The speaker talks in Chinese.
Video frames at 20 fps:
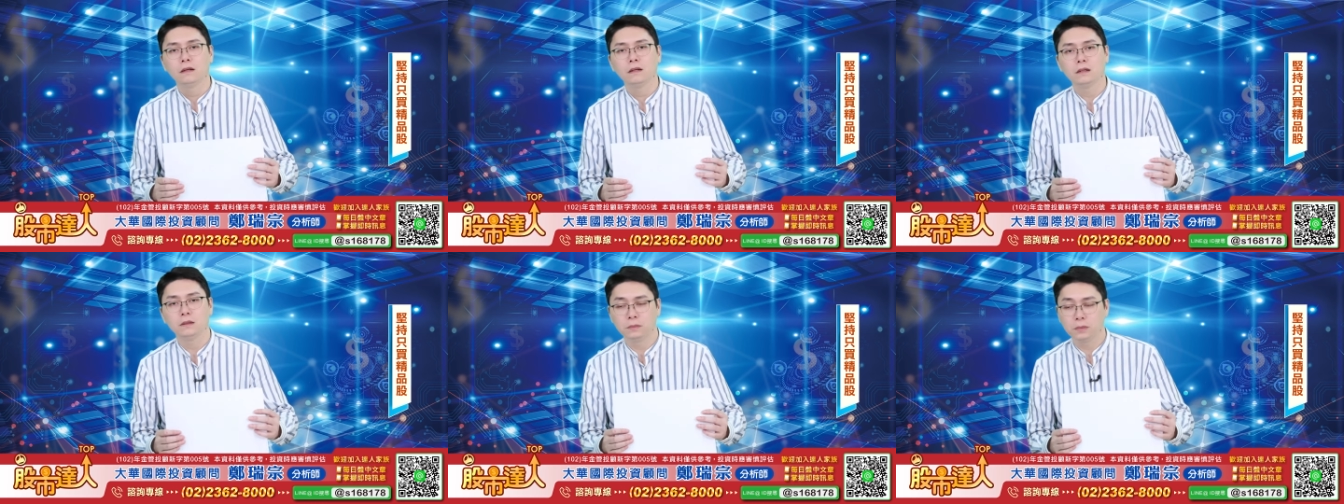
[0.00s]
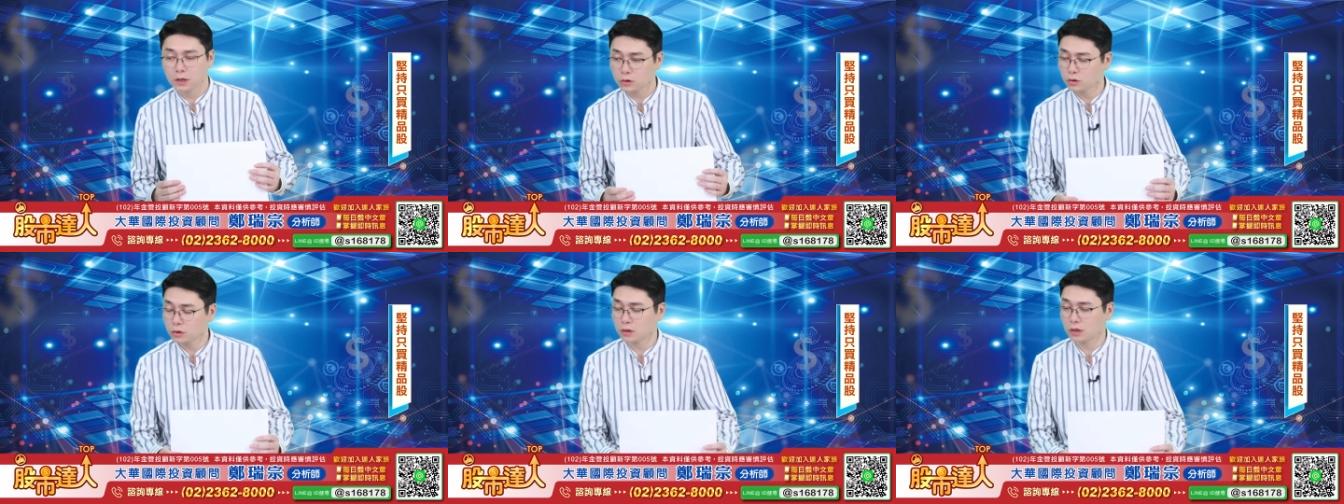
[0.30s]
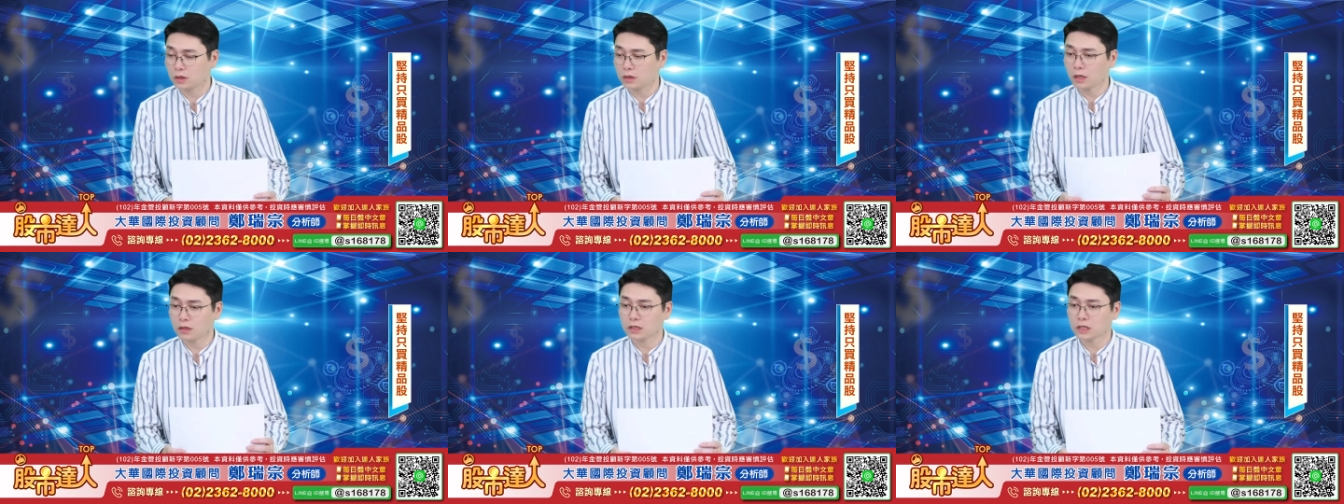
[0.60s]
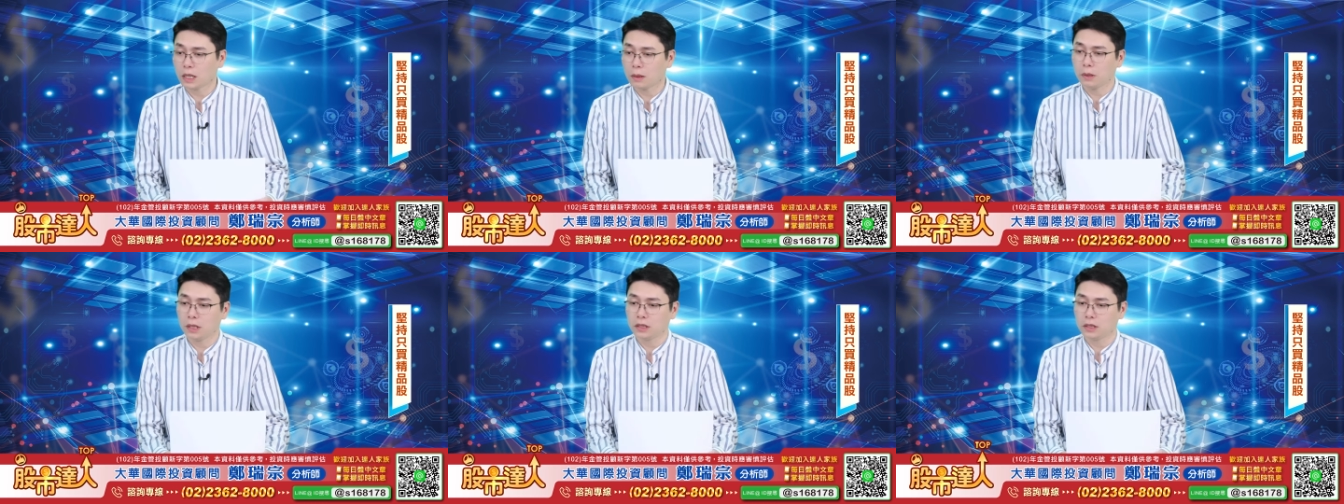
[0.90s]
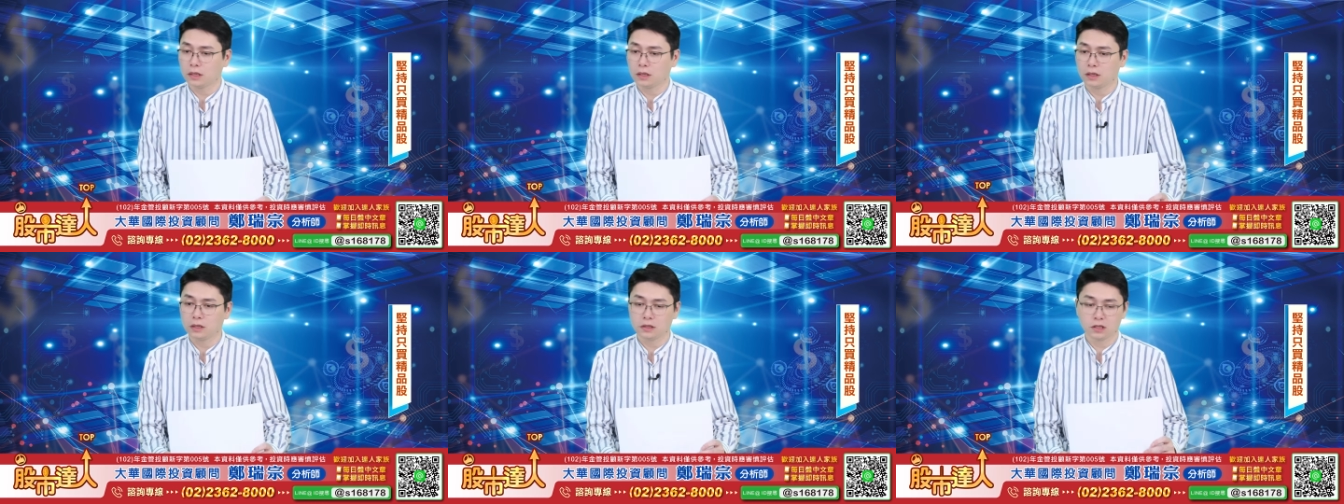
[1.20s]
你不要说等到下半
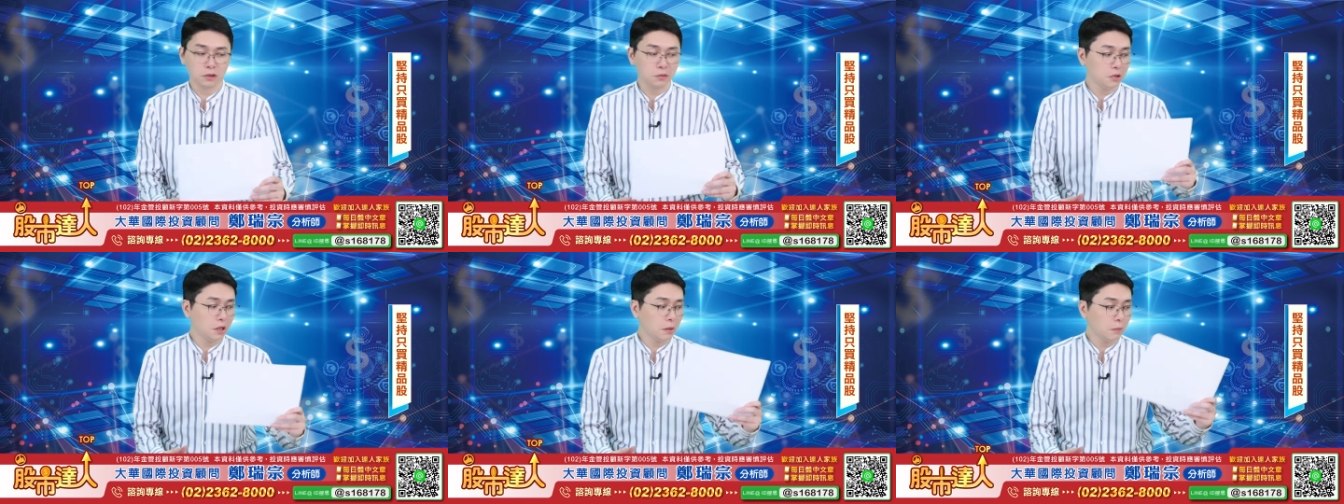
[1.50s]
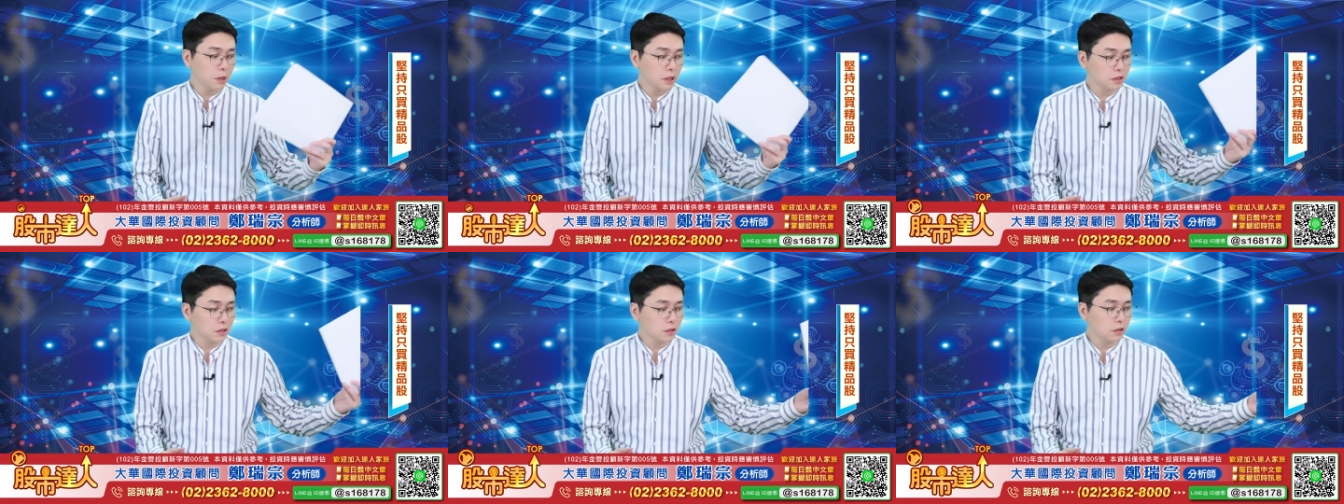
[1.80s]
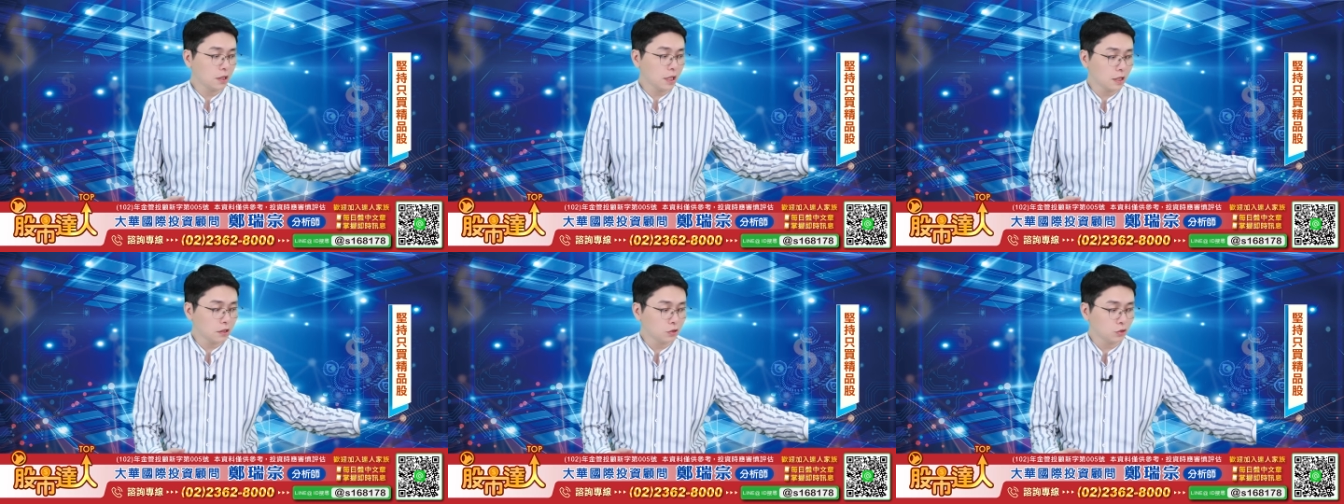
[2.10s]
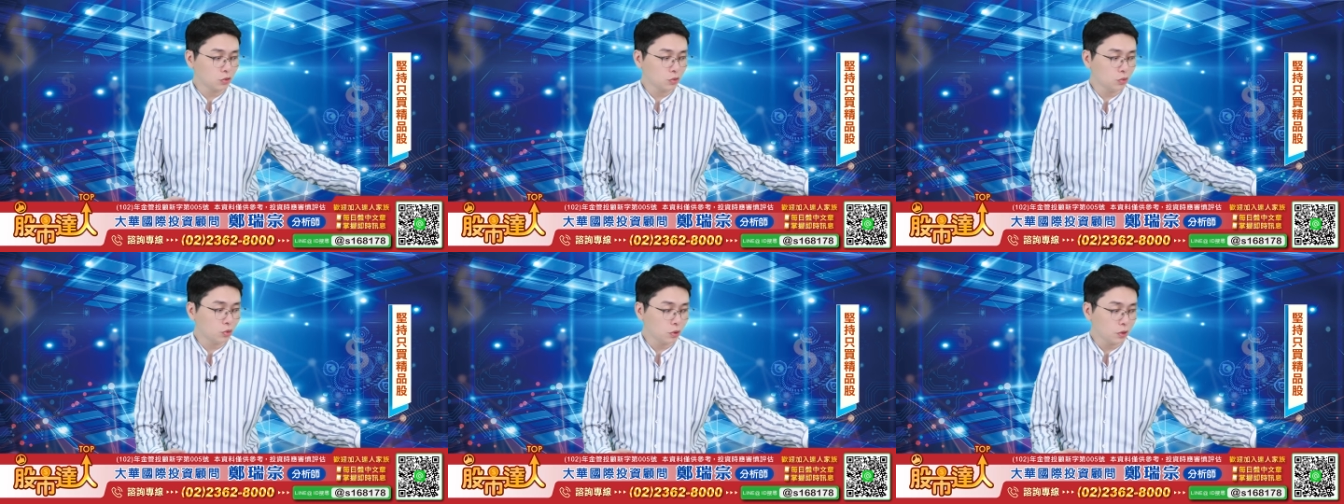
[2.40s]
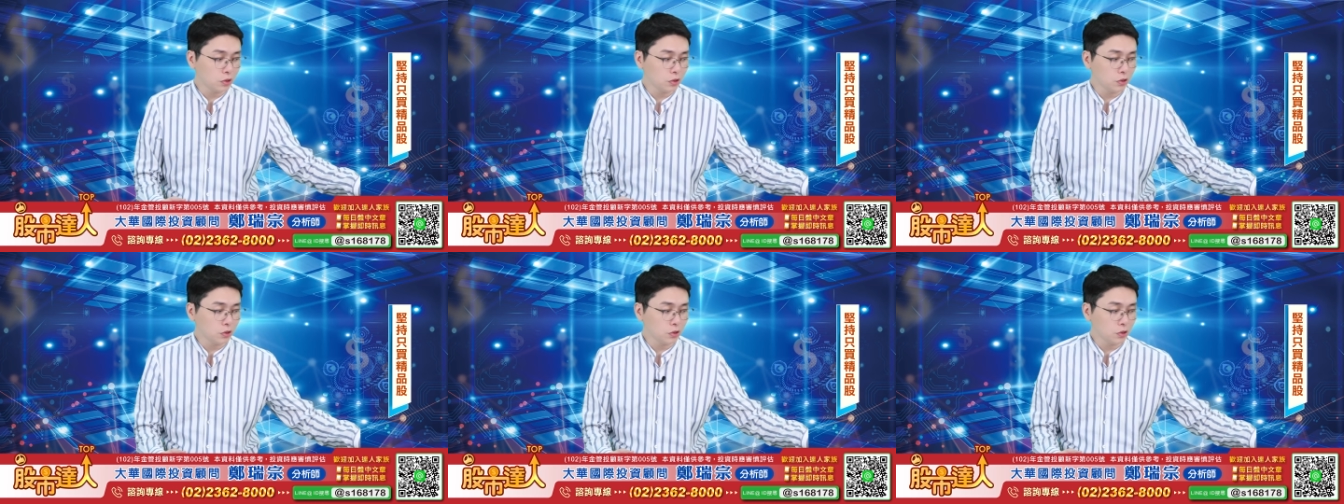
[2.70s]
年，哎 ，G B 两百真的开始出货，